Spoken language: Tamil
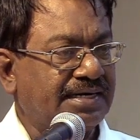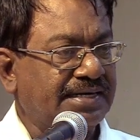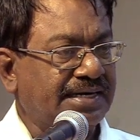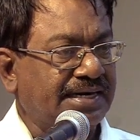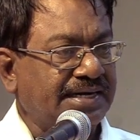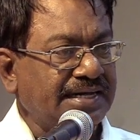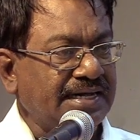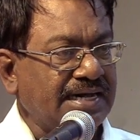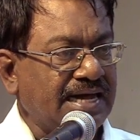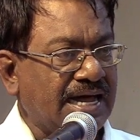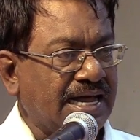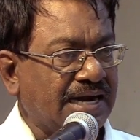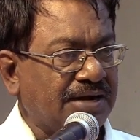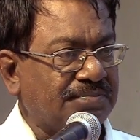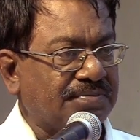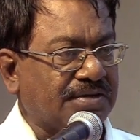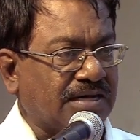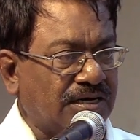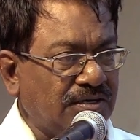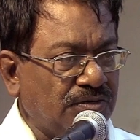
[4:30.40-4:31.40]

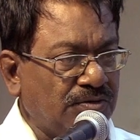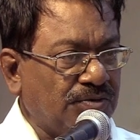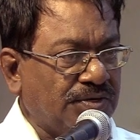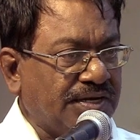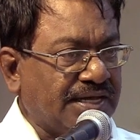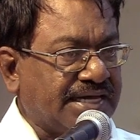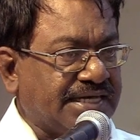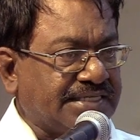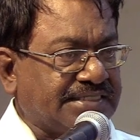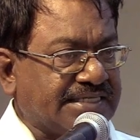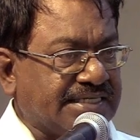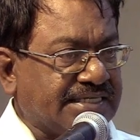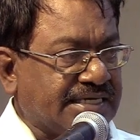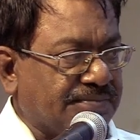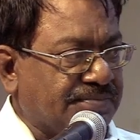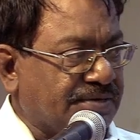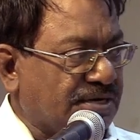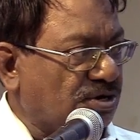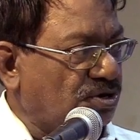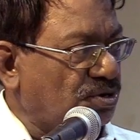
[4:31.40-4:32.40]
நெடுங்காலம் கல்லூரிக்கு சென்ற
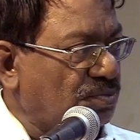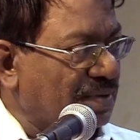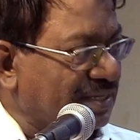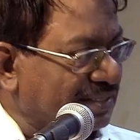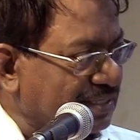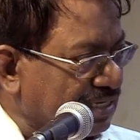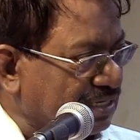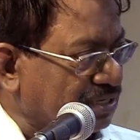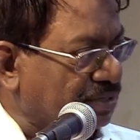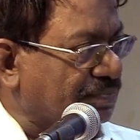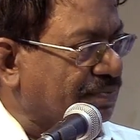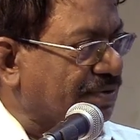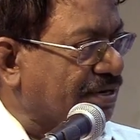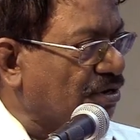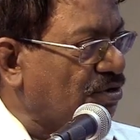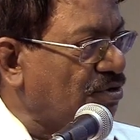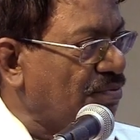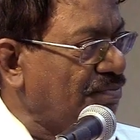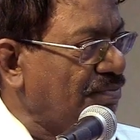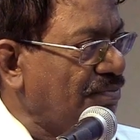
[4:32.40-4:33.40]
பிறகும் அதற்கு
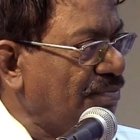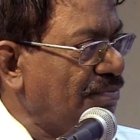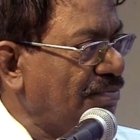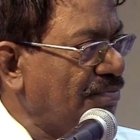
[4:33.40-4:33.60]
பிறகும்